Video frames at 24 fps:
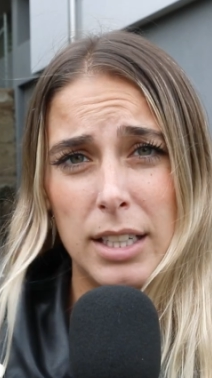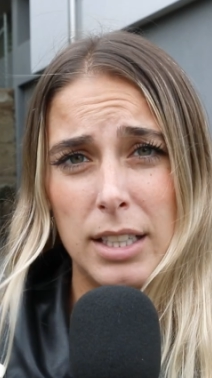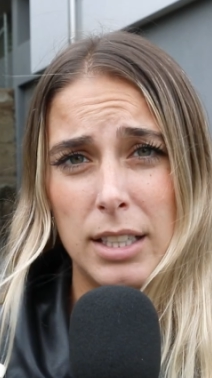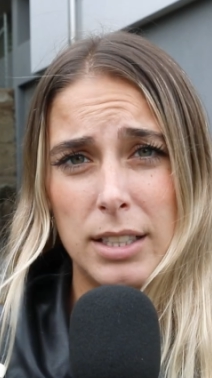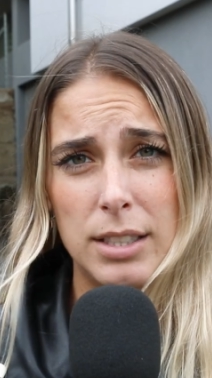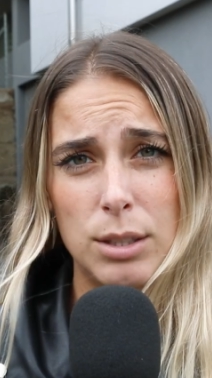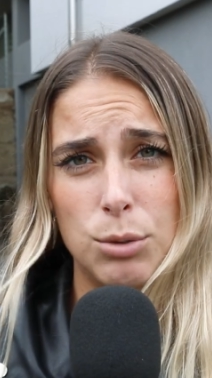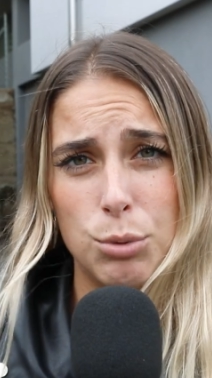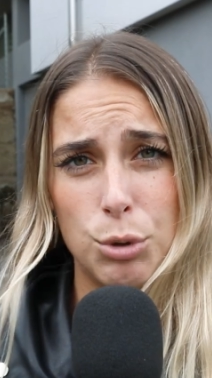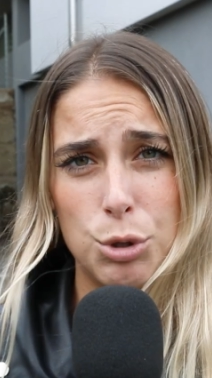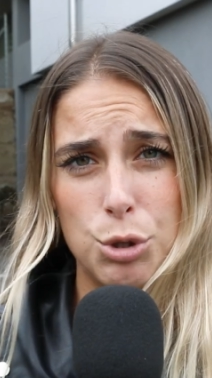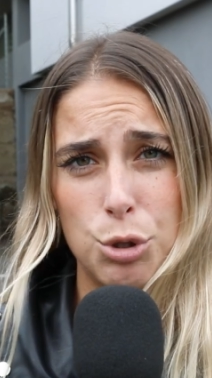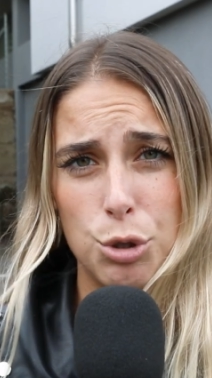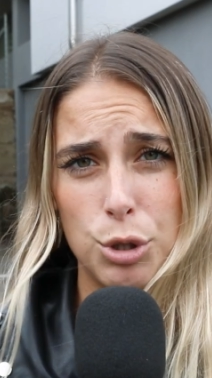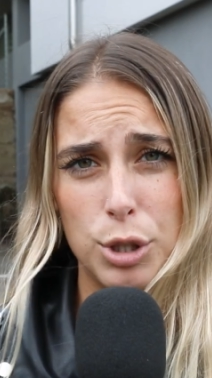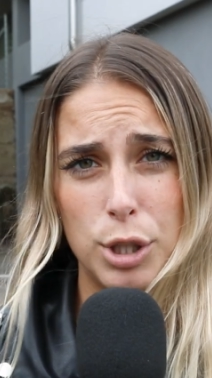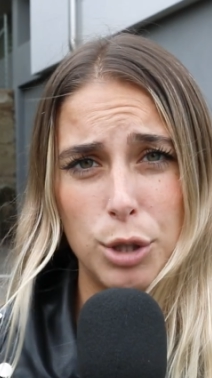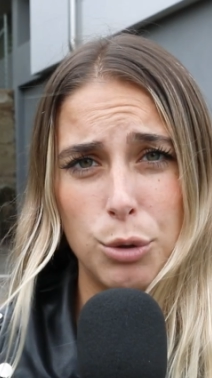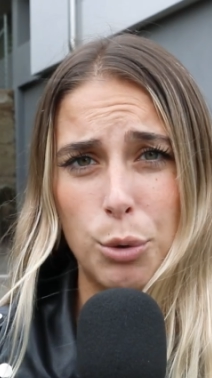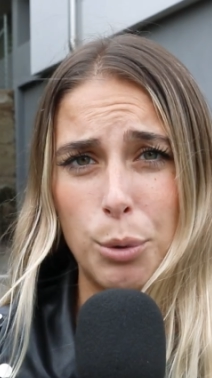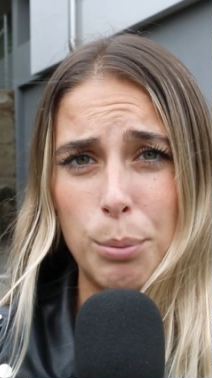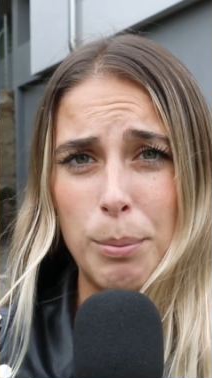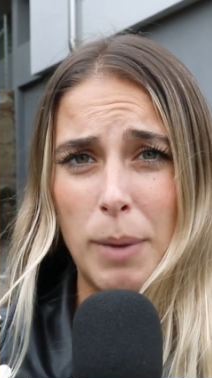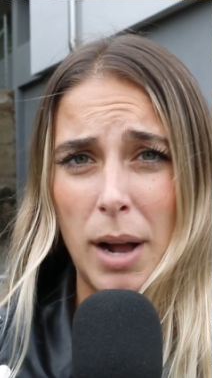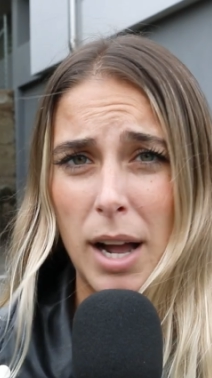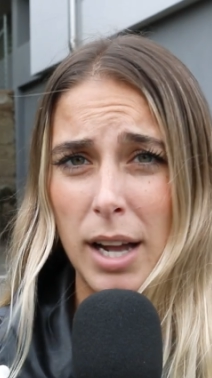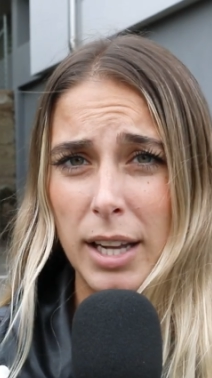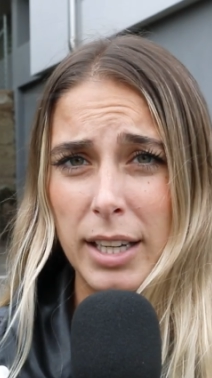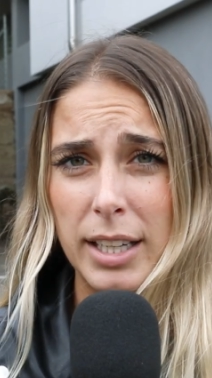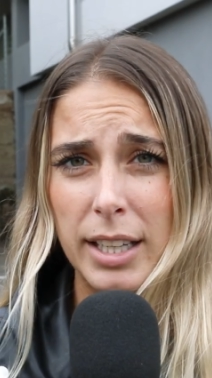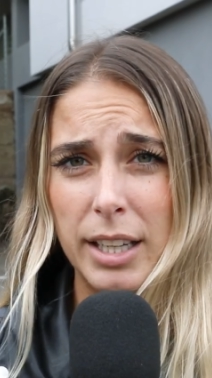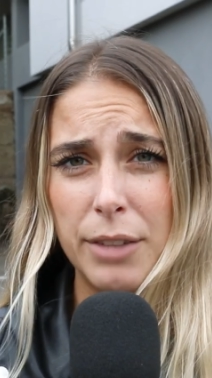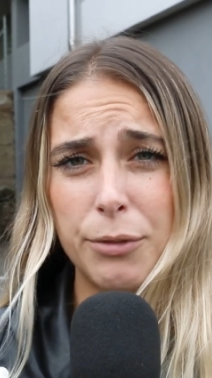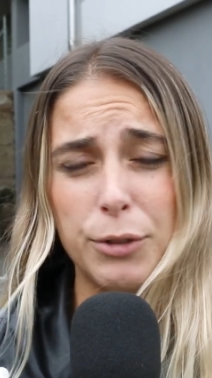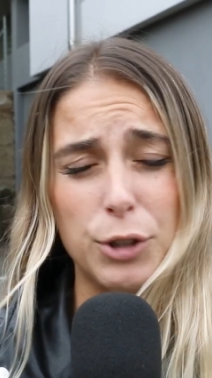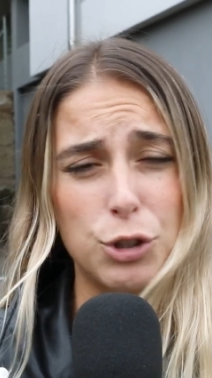la situazione
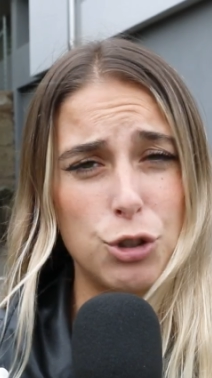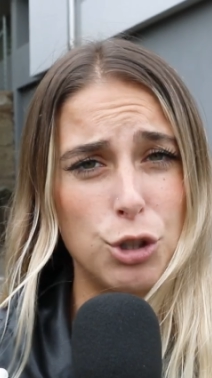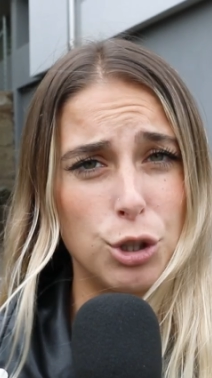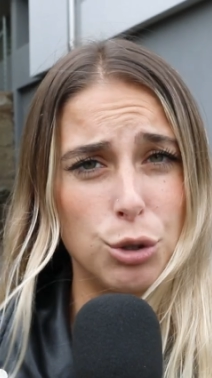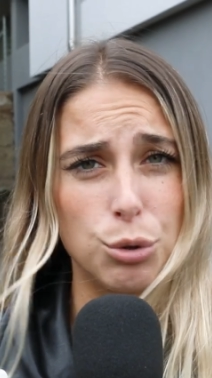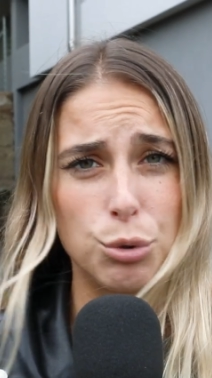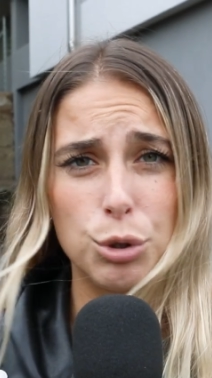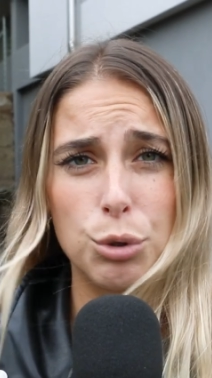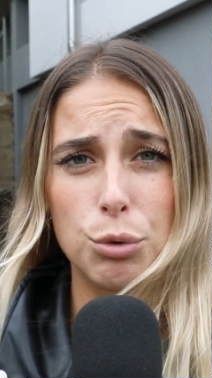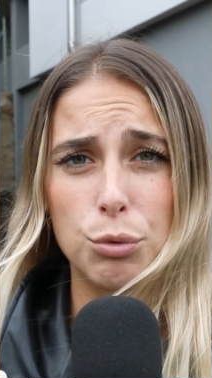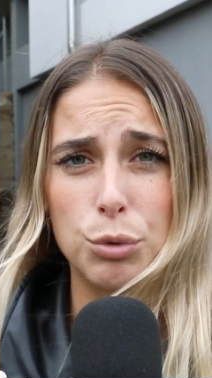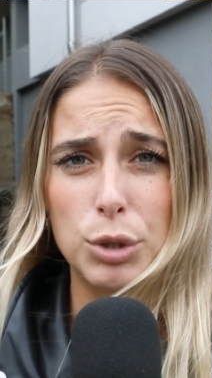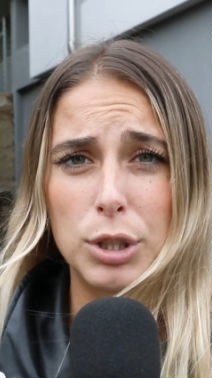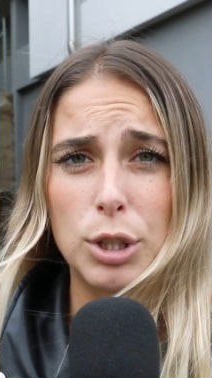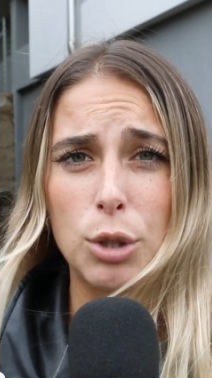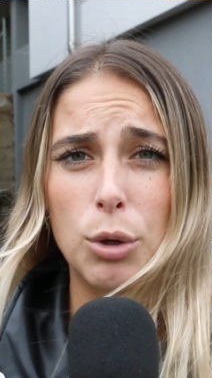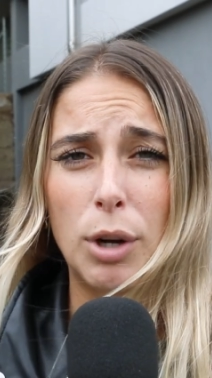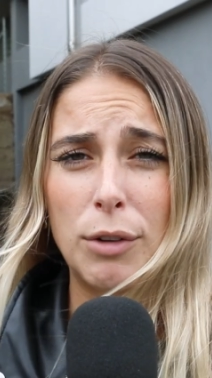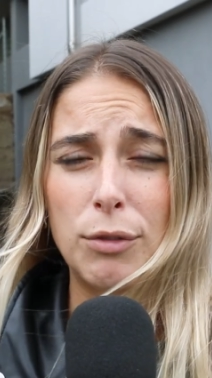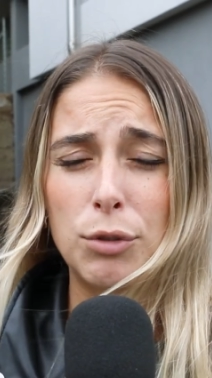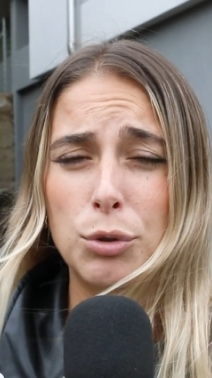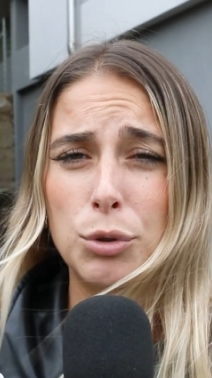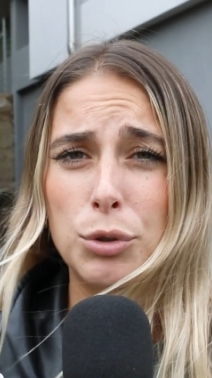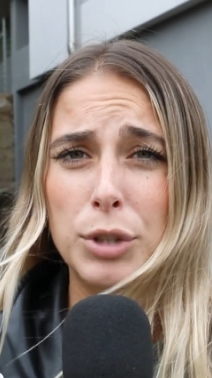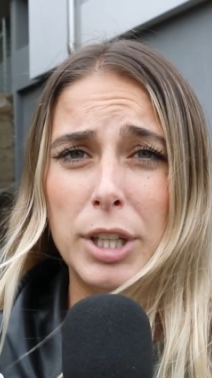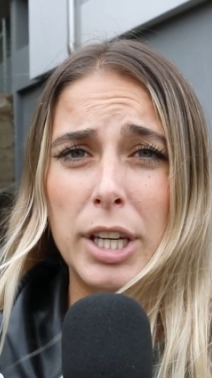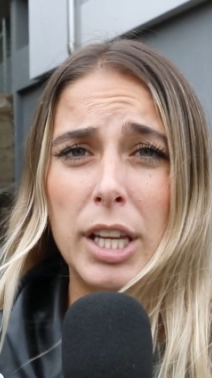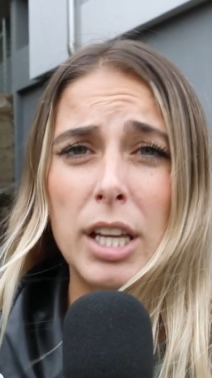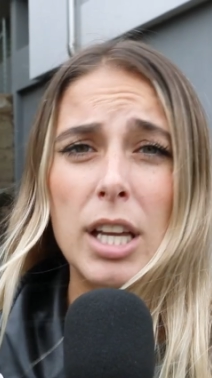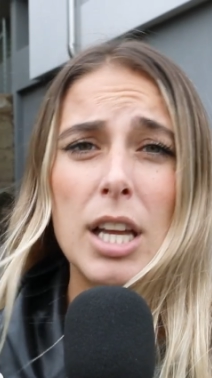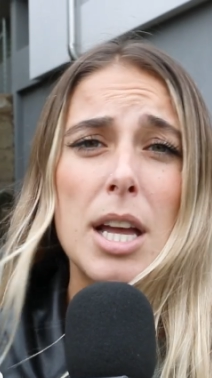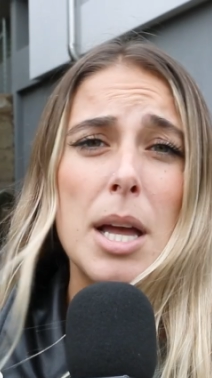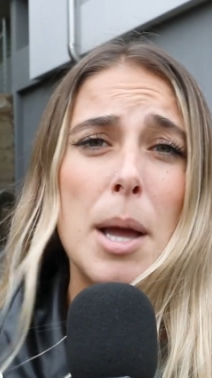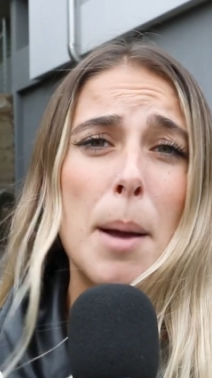normale facendo i dovuti lavori,